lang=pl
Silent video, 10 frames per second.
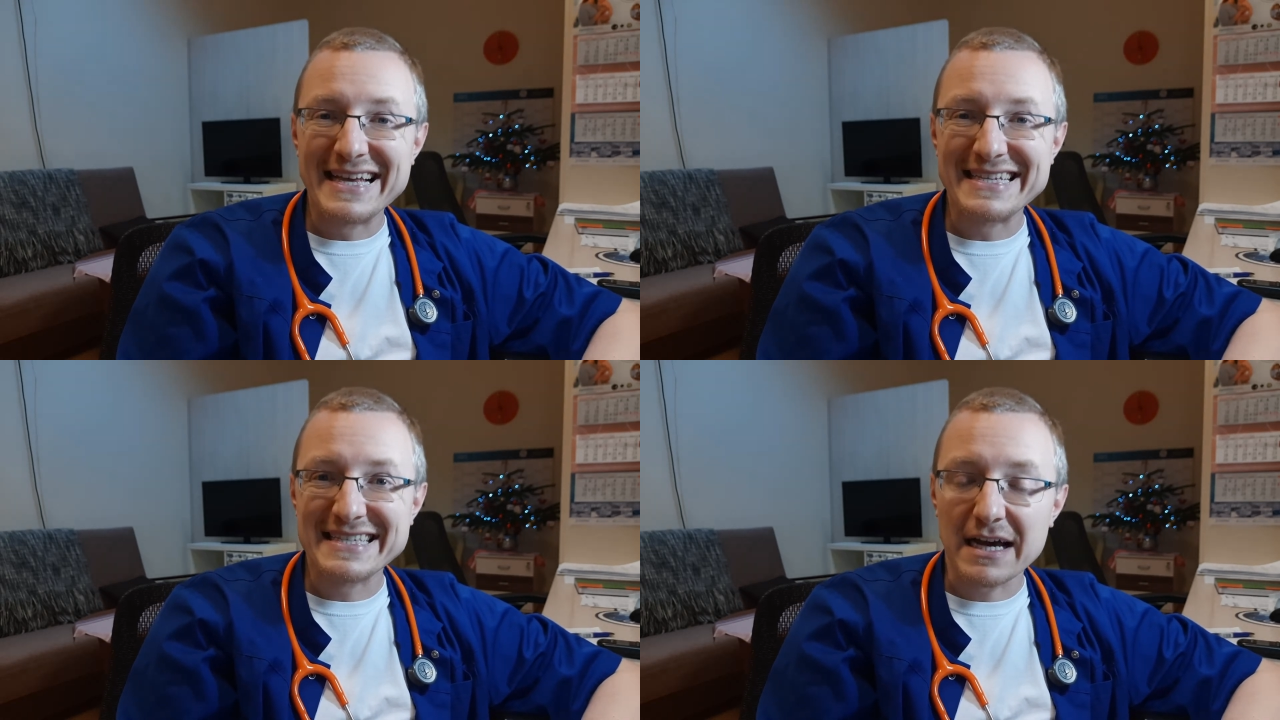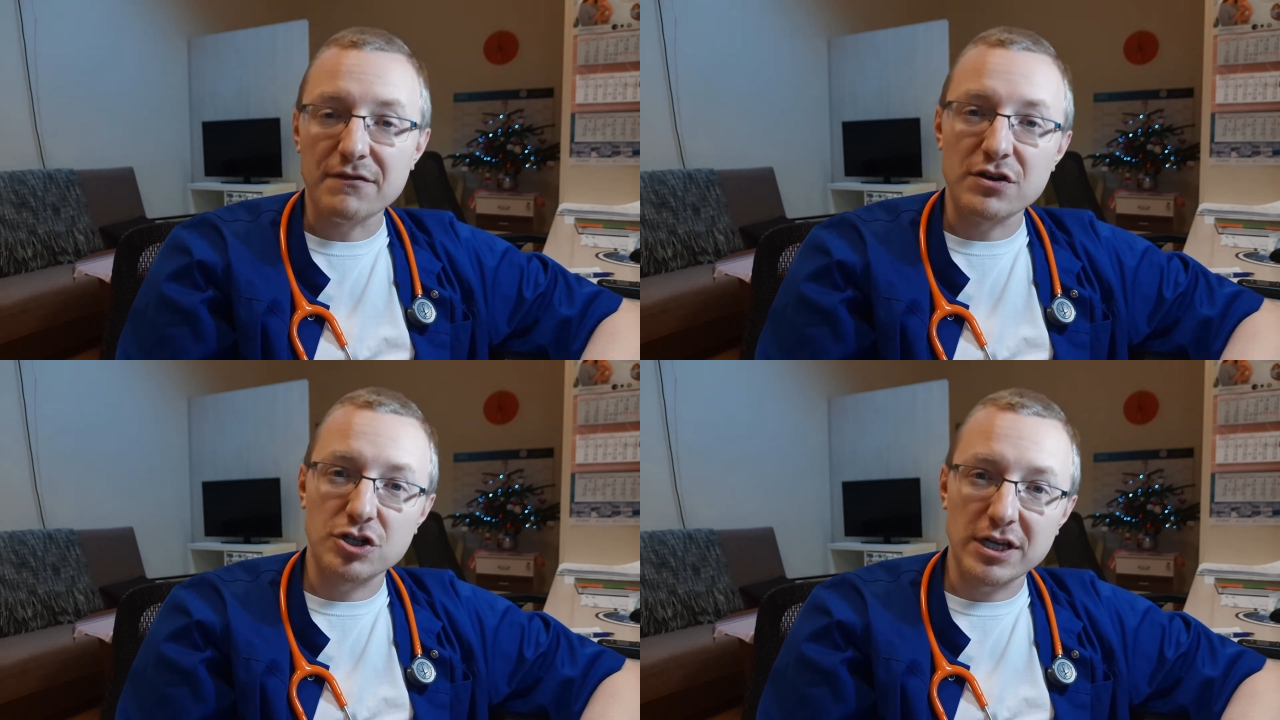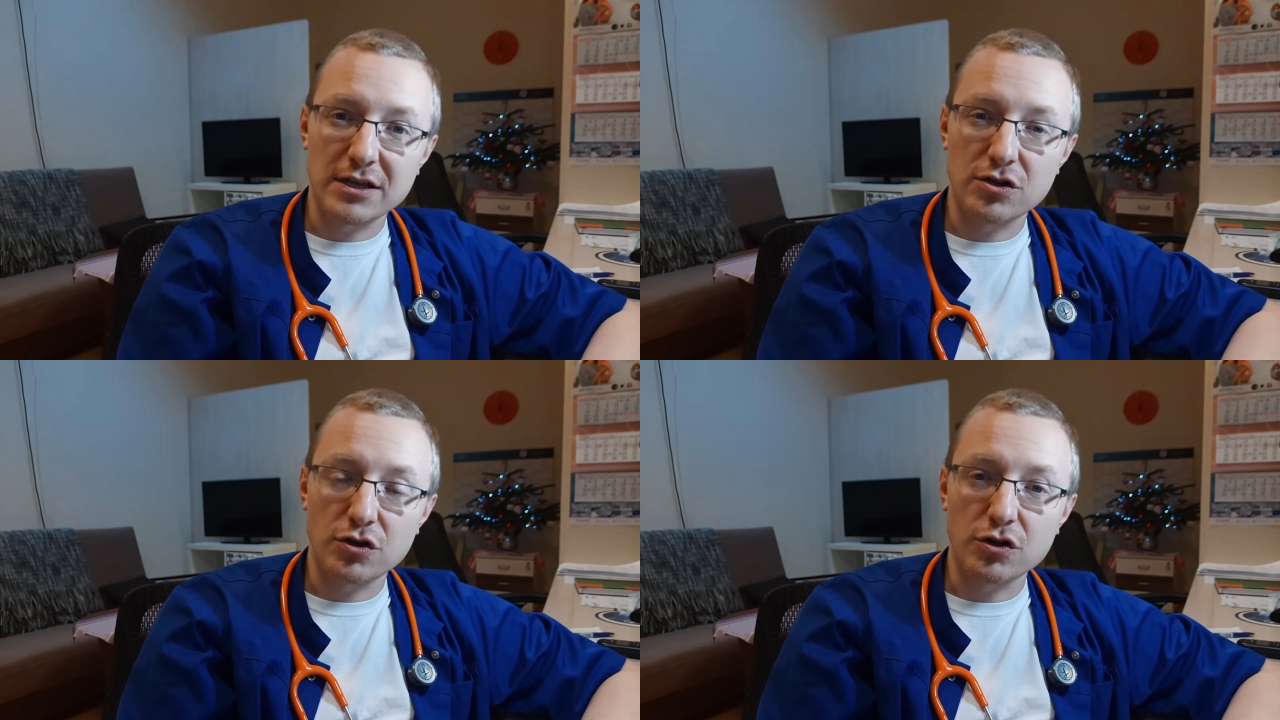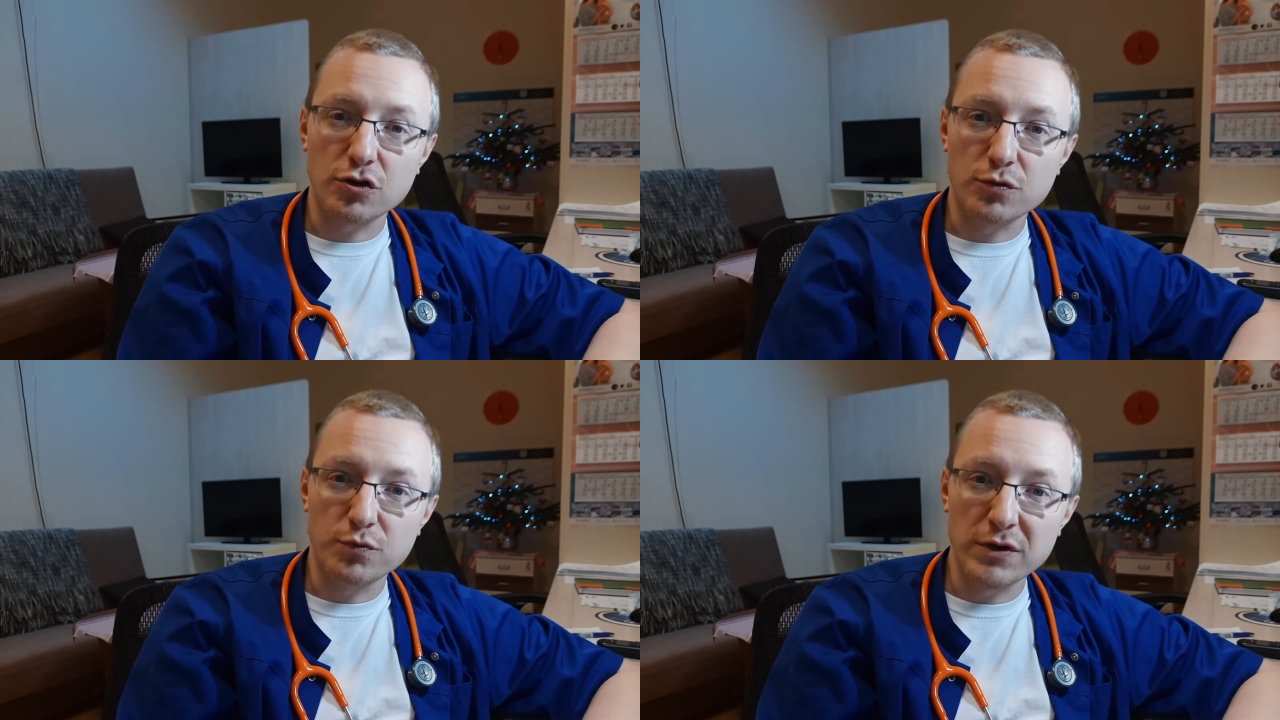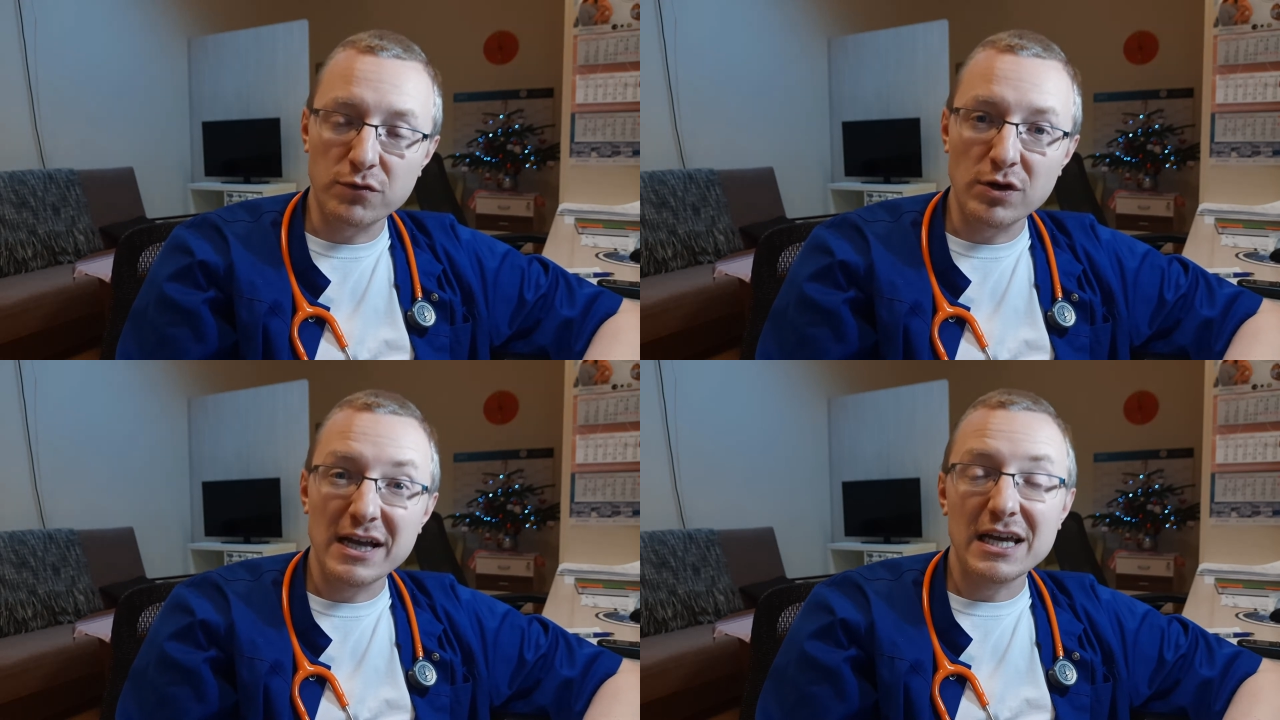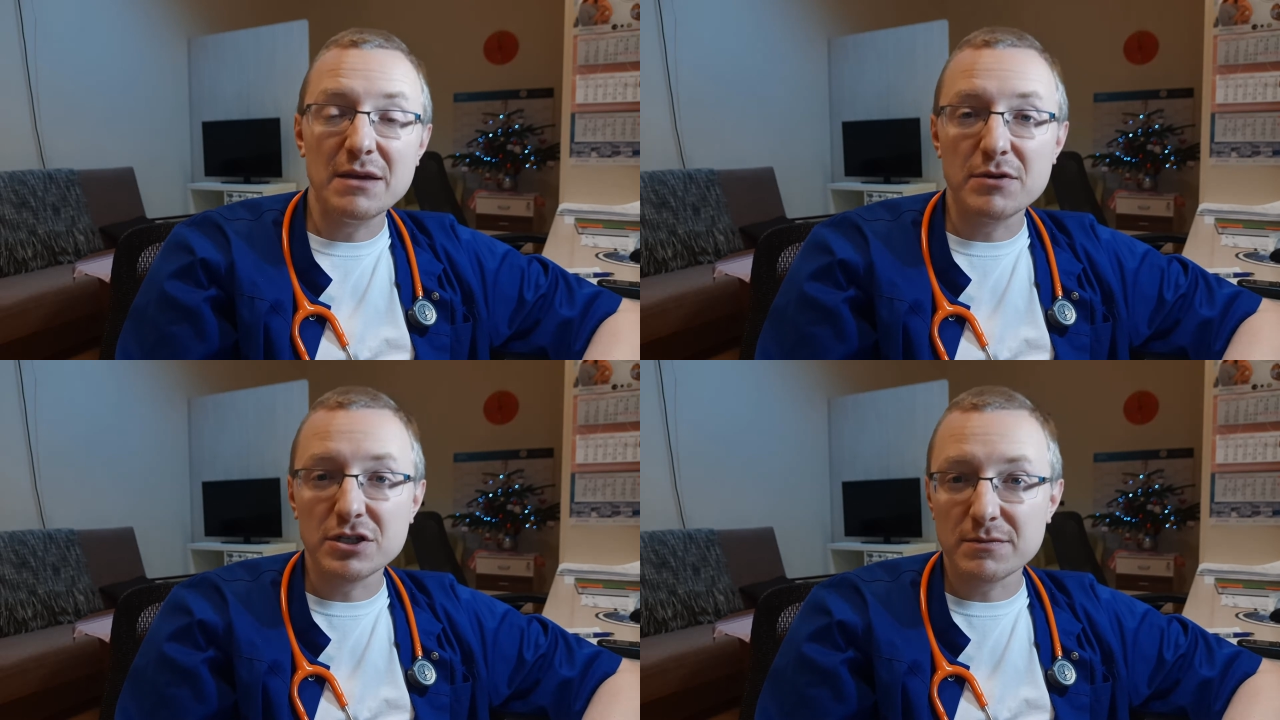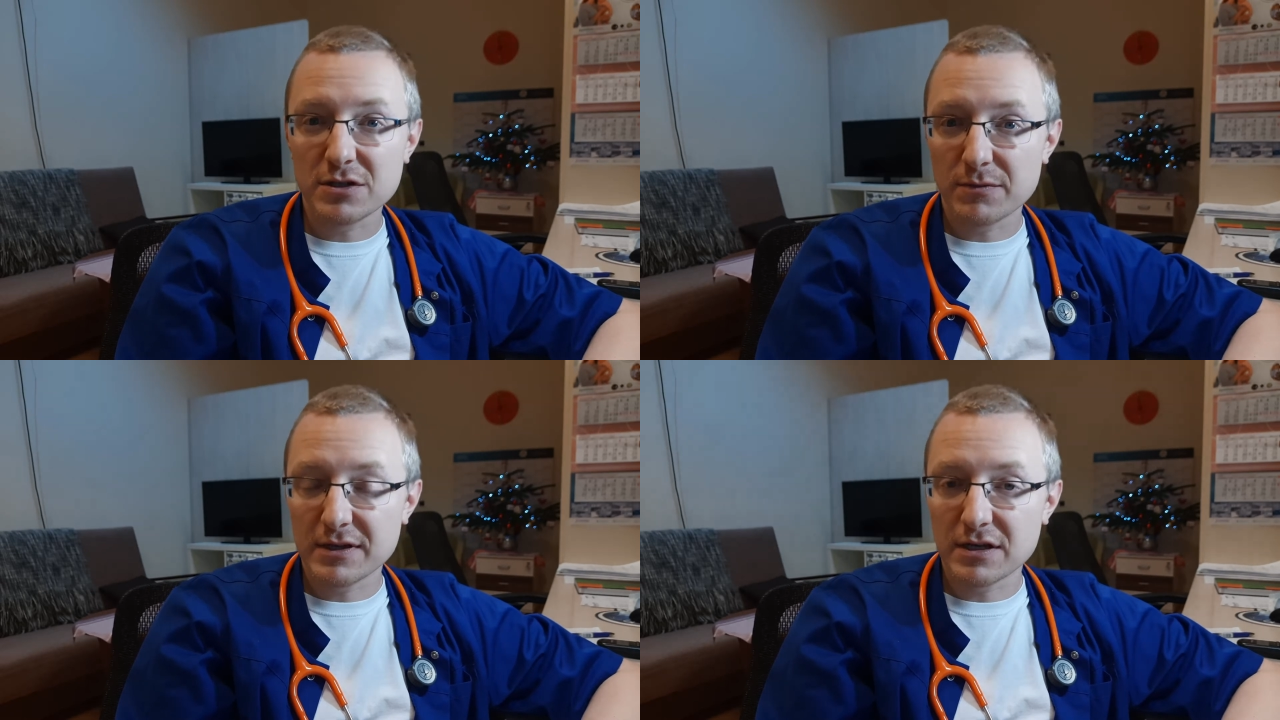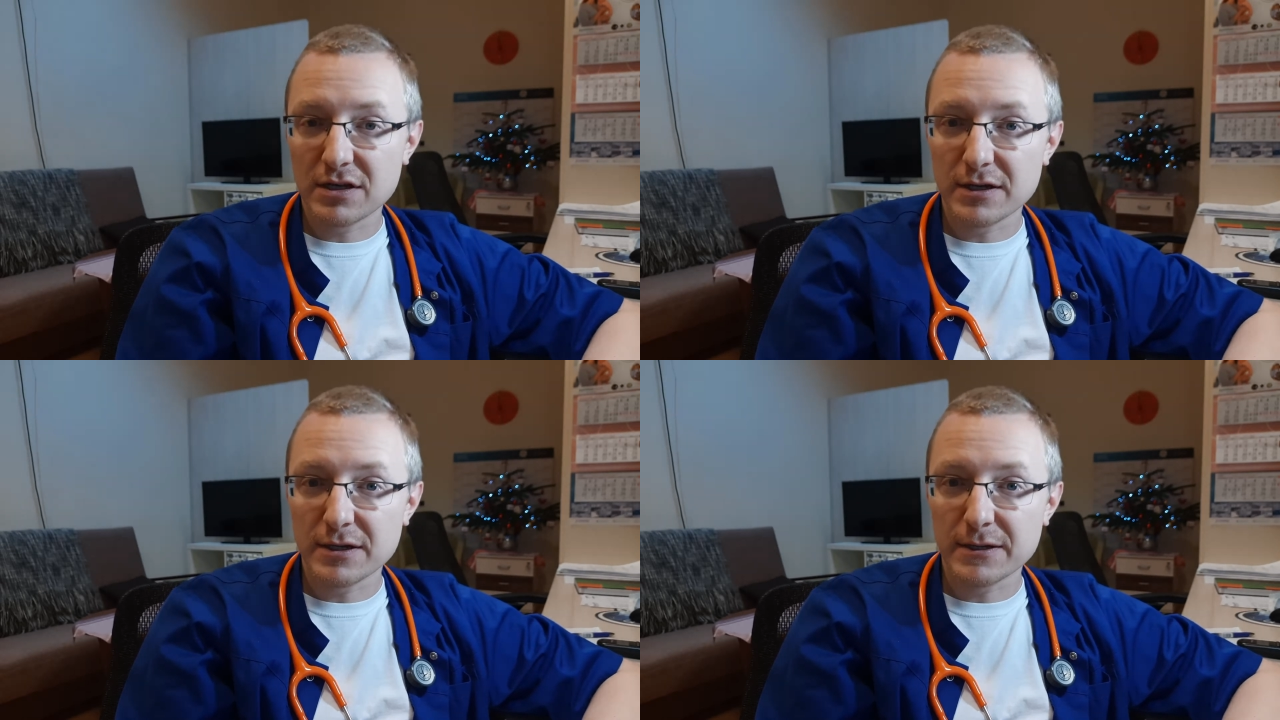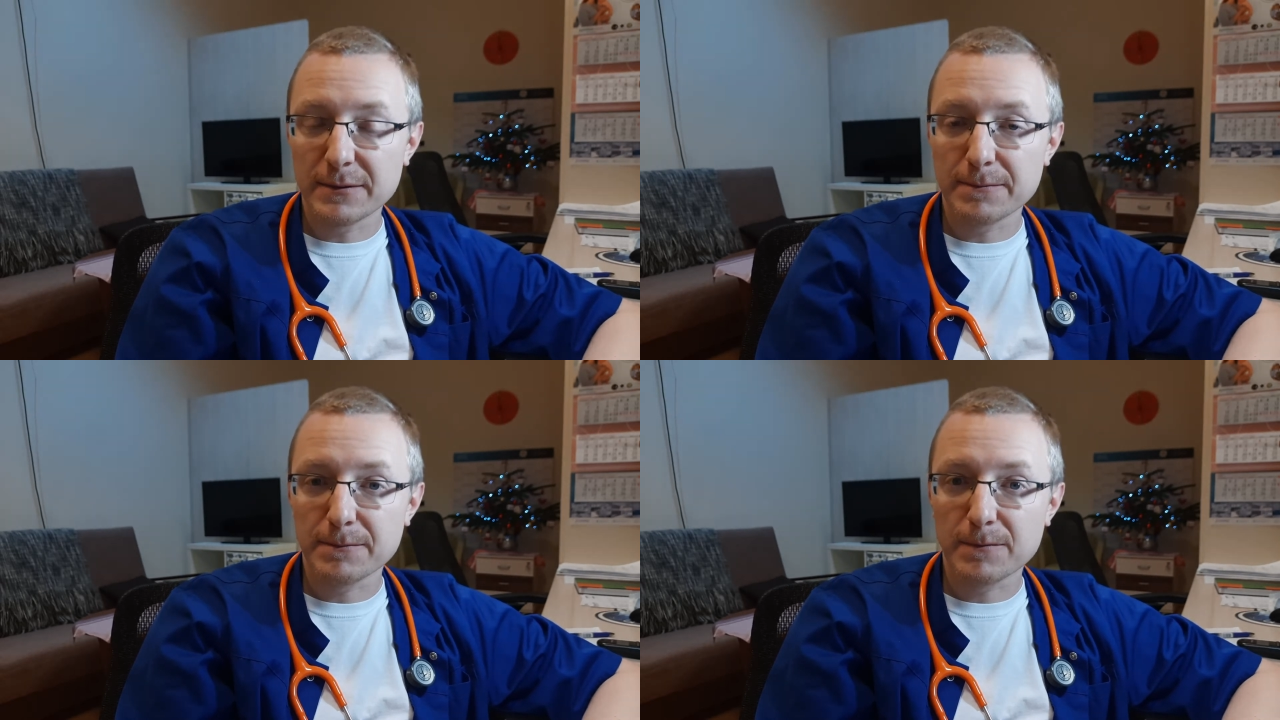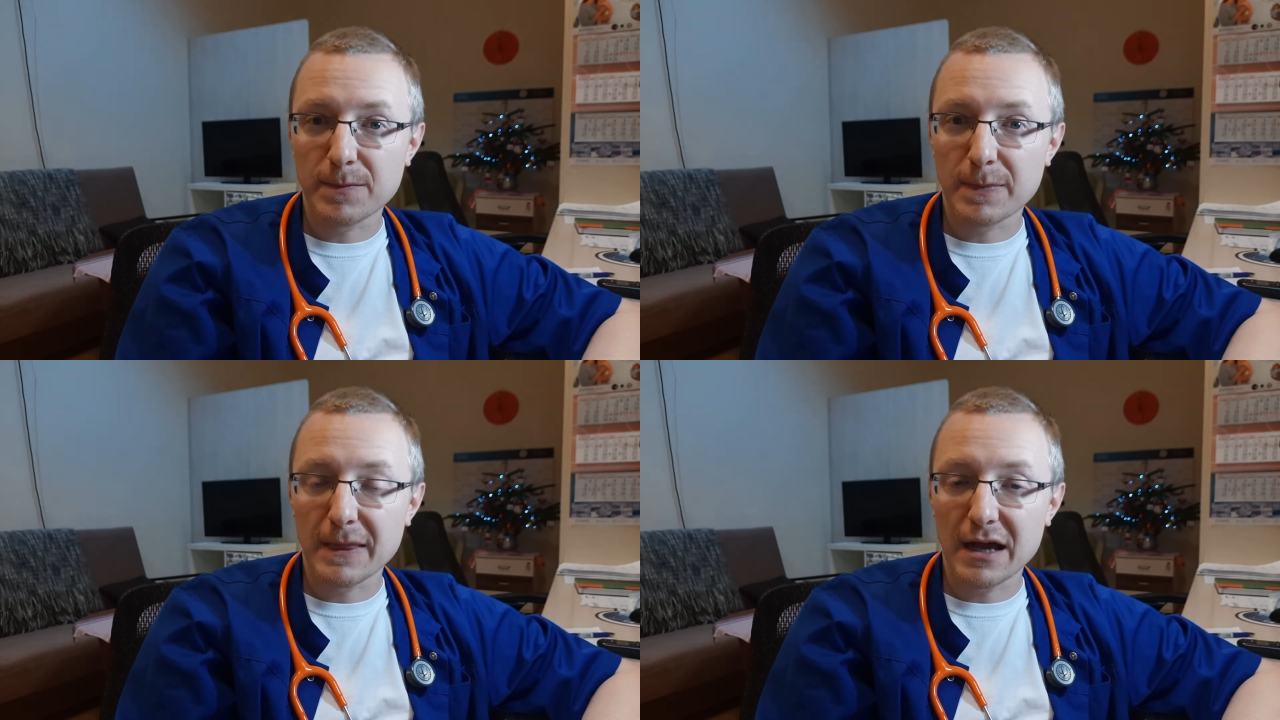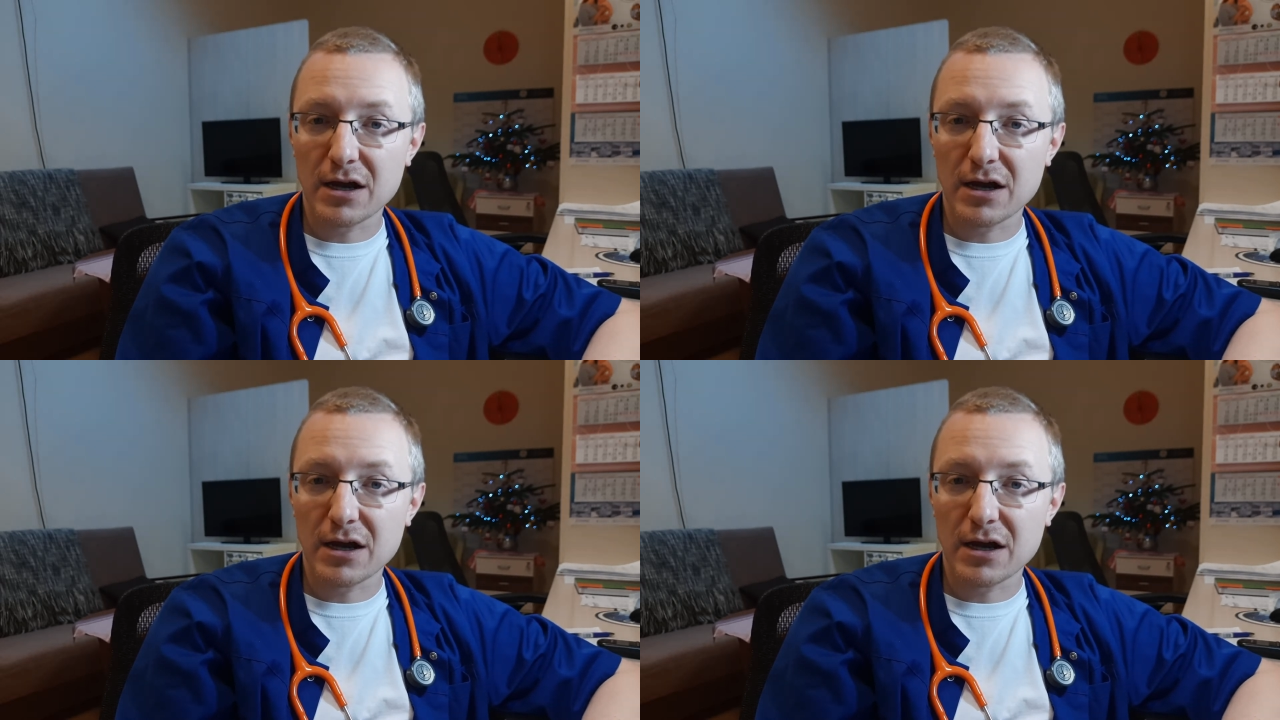zawężenia drogi odpływu i będziemy sobie tych ym,